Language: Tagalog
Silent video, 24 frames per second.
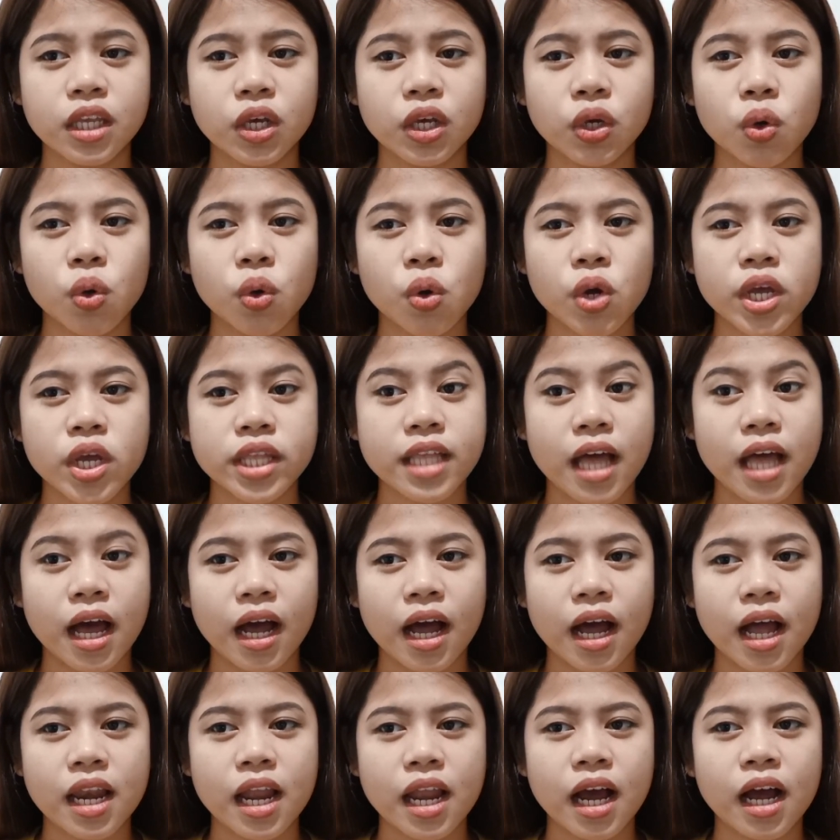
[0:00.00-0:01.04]
hindi ko
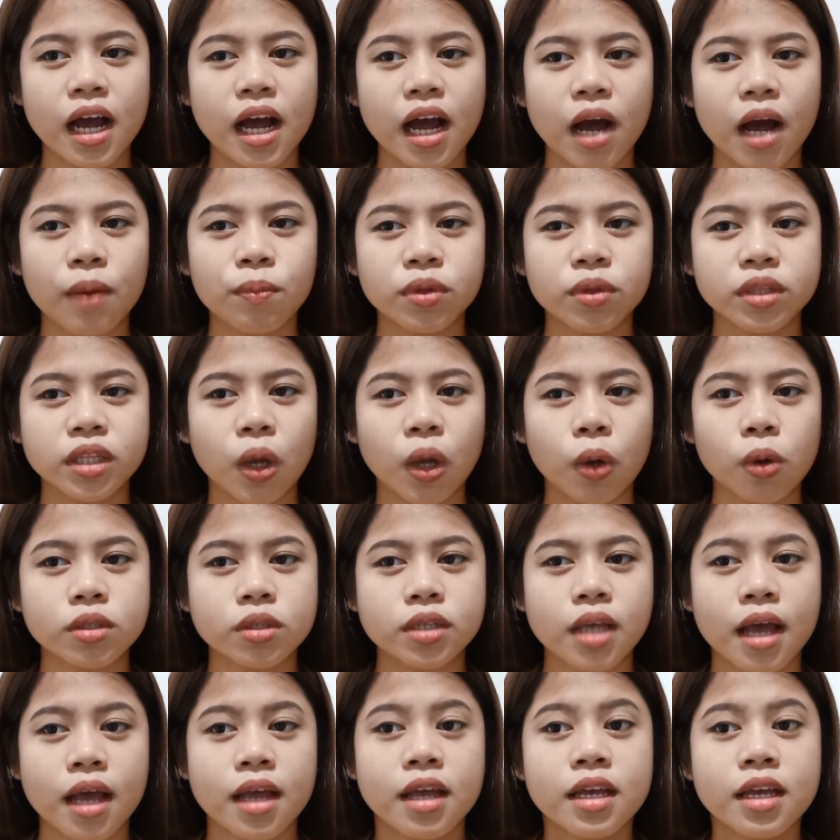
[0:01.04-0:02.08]
inaakala nga abot ako
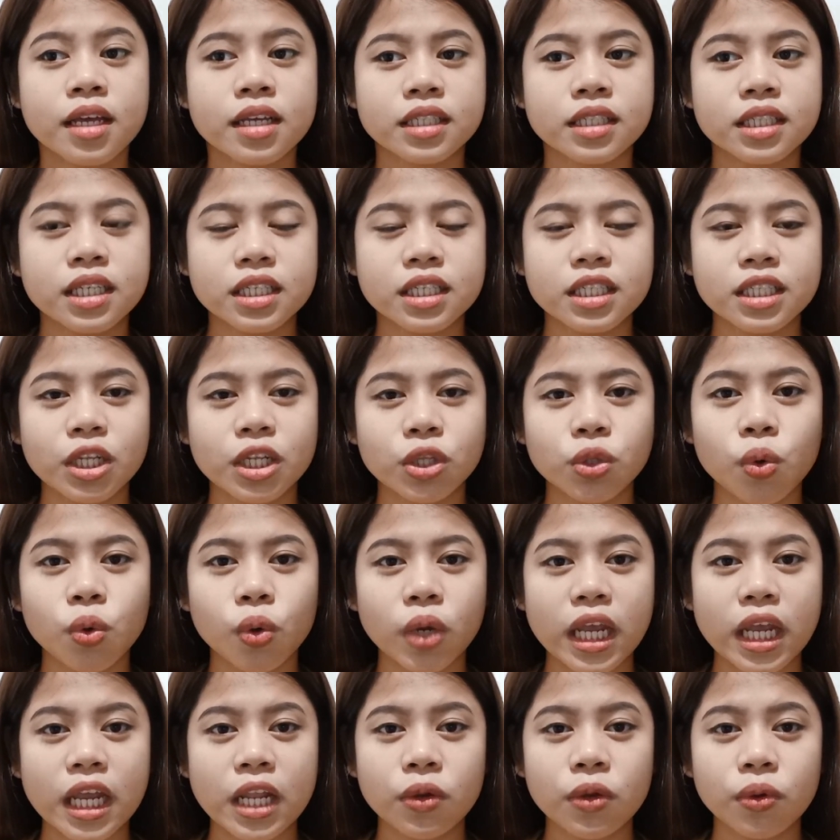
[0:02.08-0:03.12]
sa
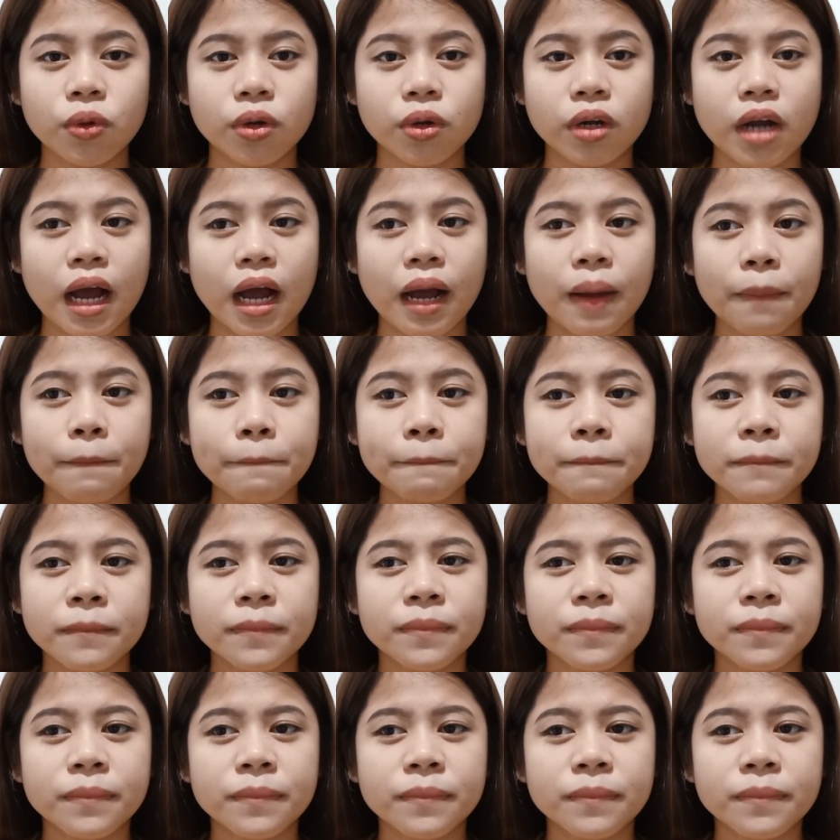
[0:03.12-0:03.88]
62 kilogram